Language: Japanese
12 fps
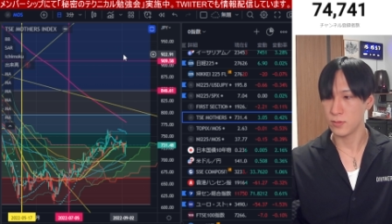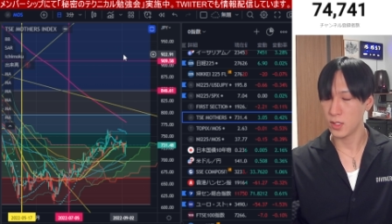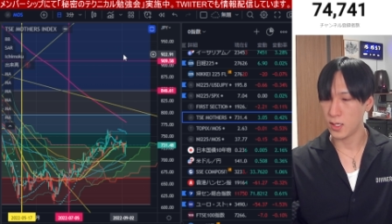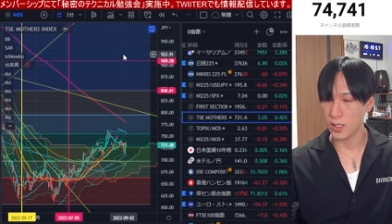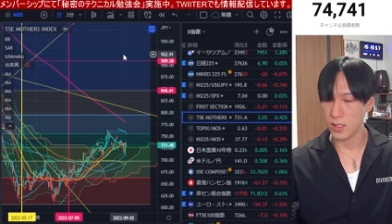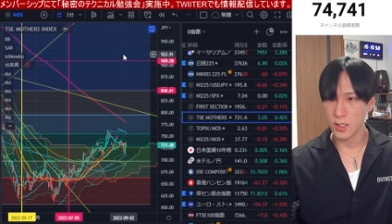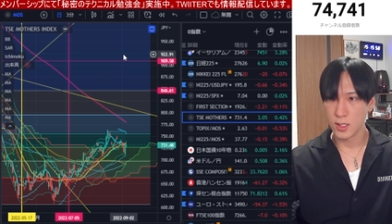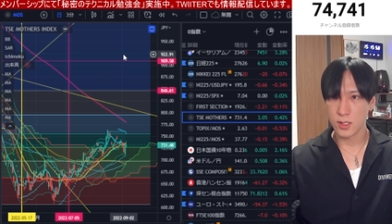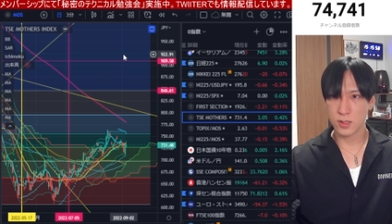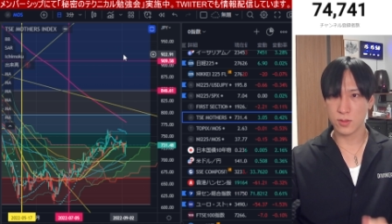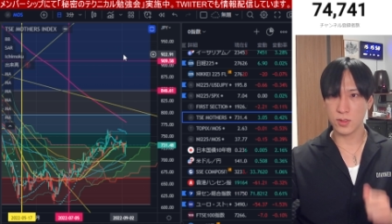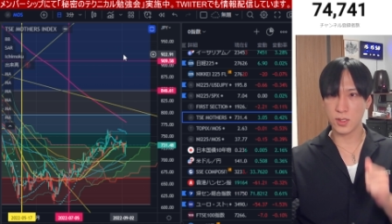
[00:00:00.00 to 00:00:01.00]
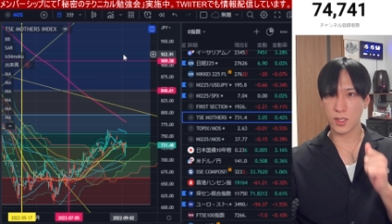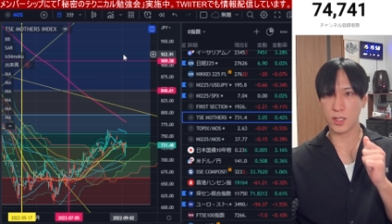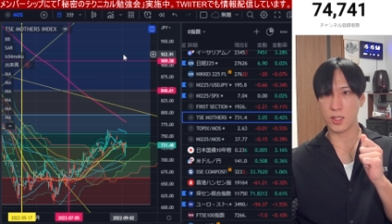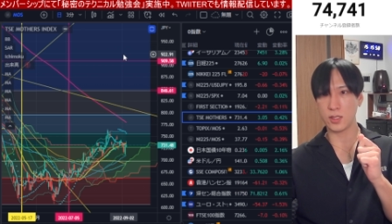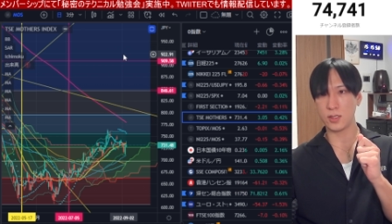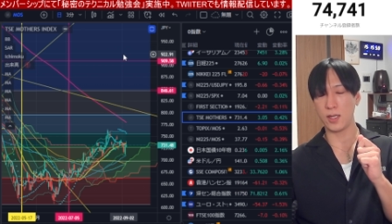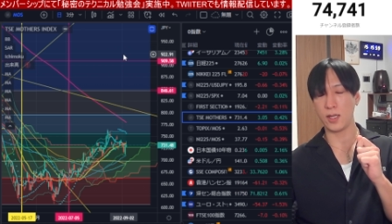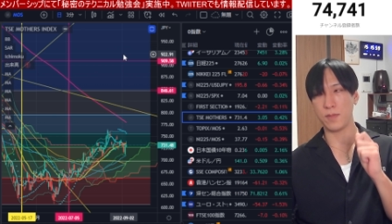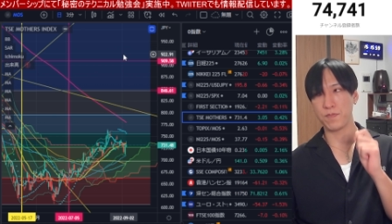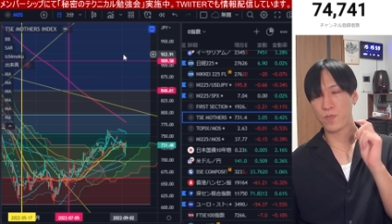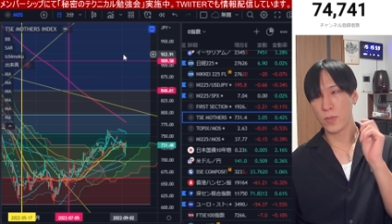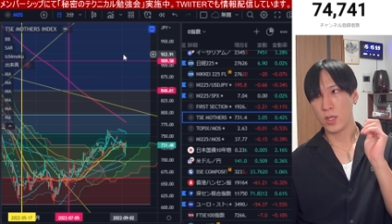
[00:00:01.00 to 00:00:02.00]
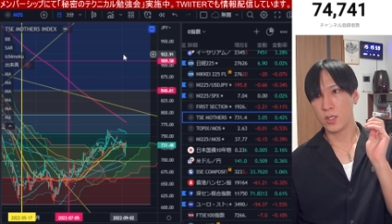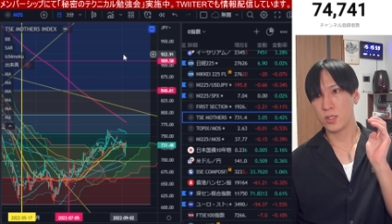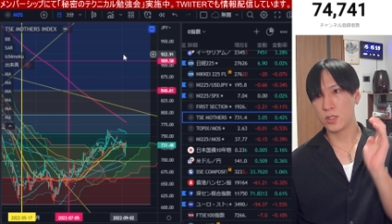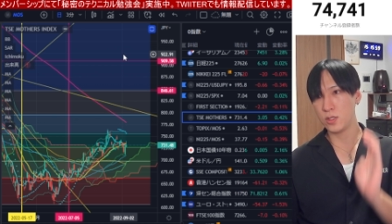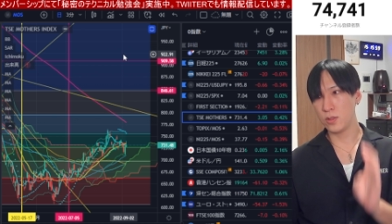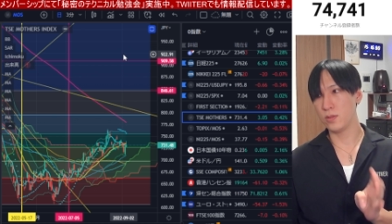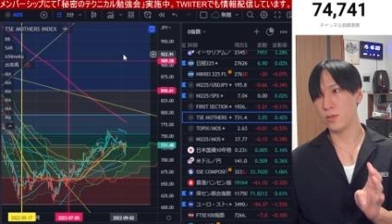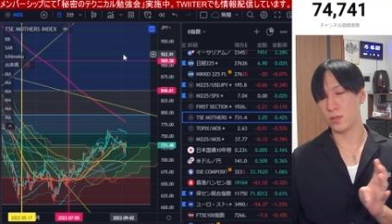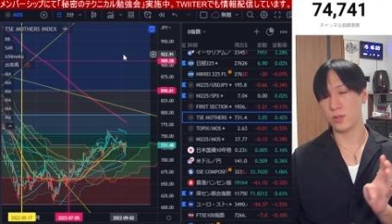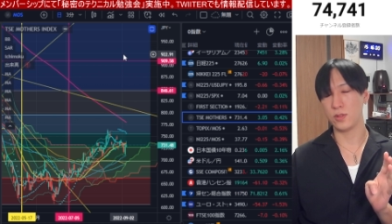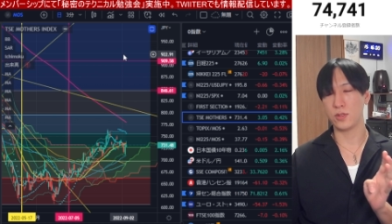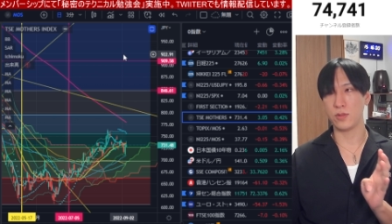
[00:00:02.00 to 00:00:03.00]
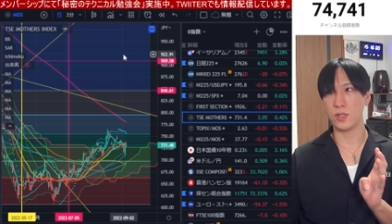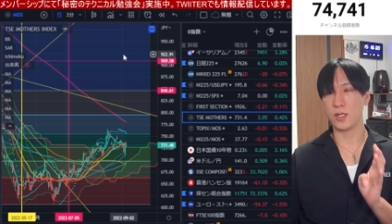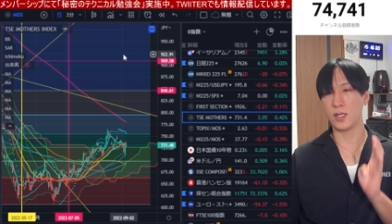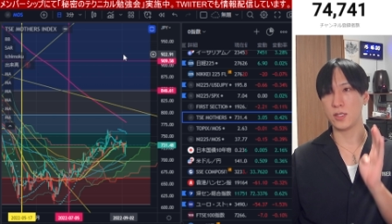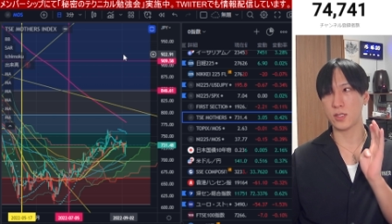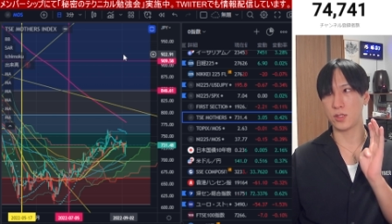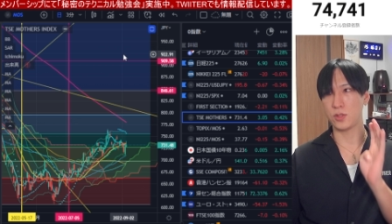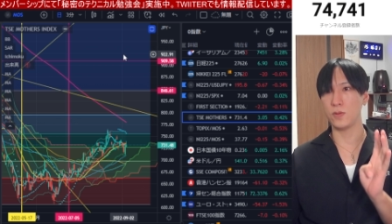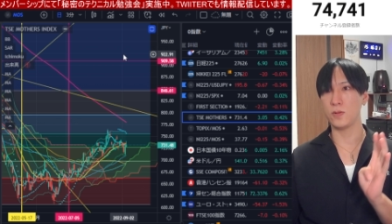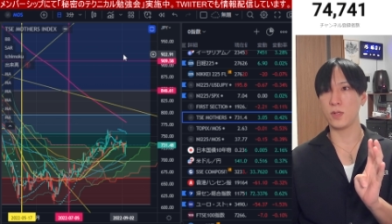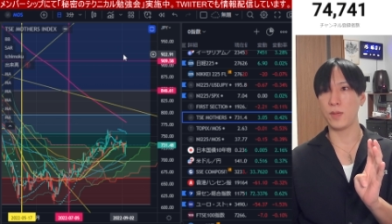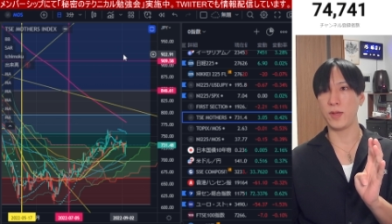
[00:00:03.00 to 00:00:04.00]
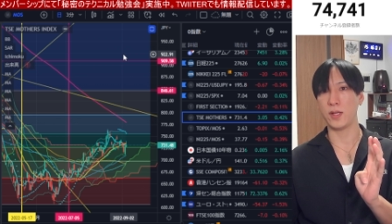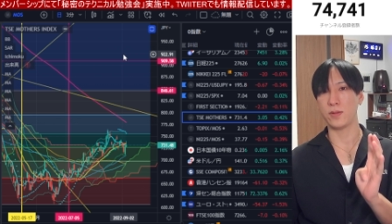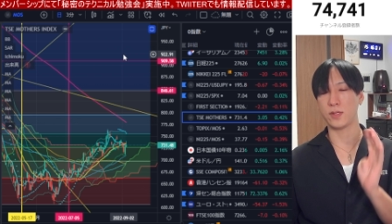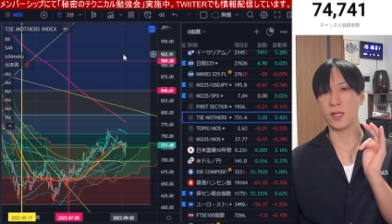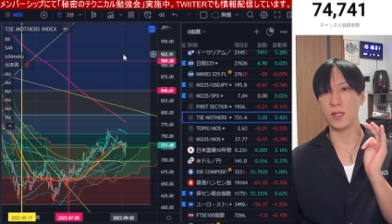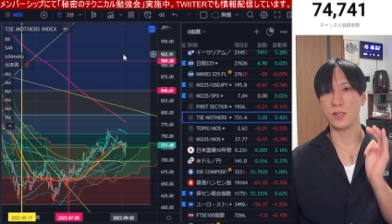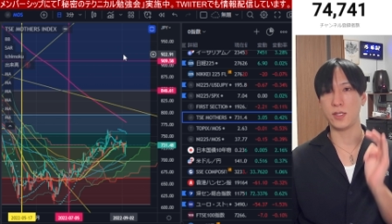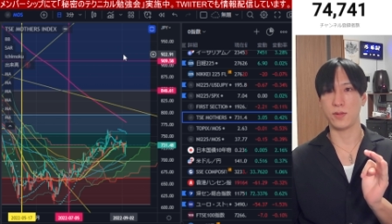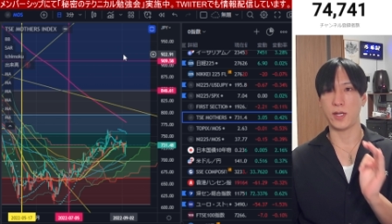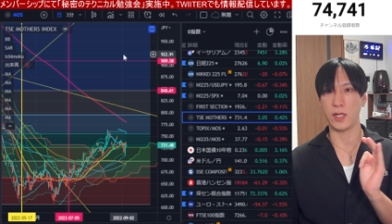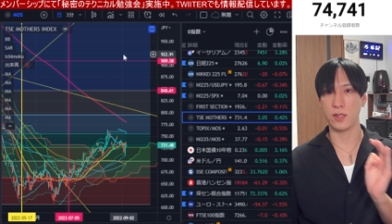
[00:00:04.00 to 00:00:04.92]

はい。そういった形で、今日の上昇に関してはショートカバーと短期税の買い。